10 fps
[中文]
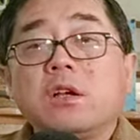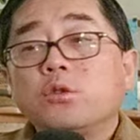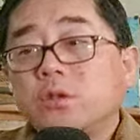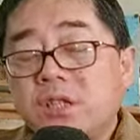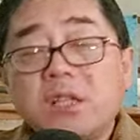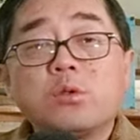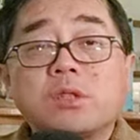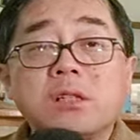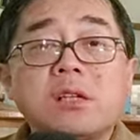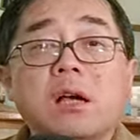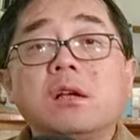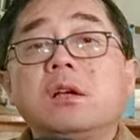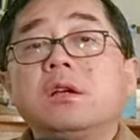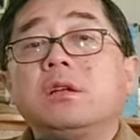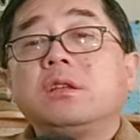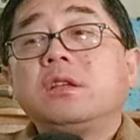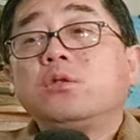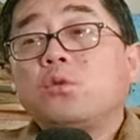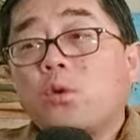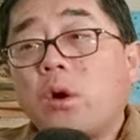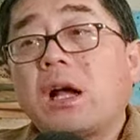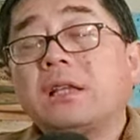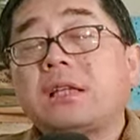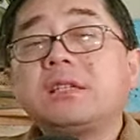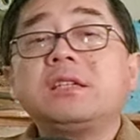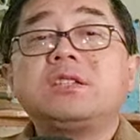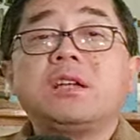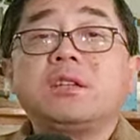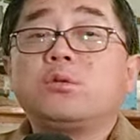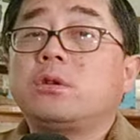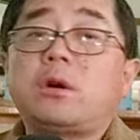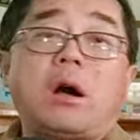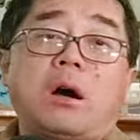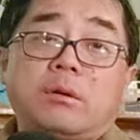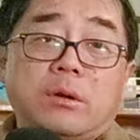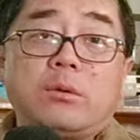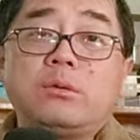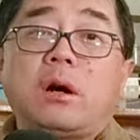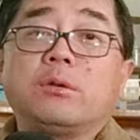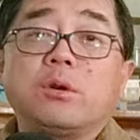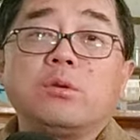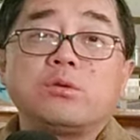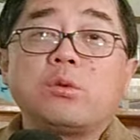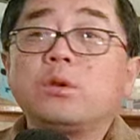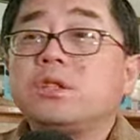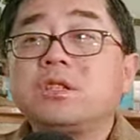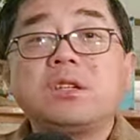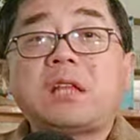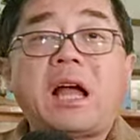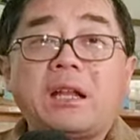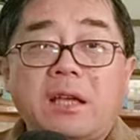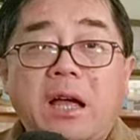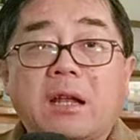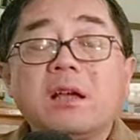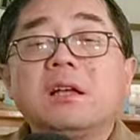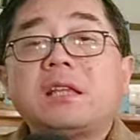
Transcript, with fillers: 所以这种成长，你如果光看它这一业，你觉得啊好牛好牛，中国的经济太厉害了。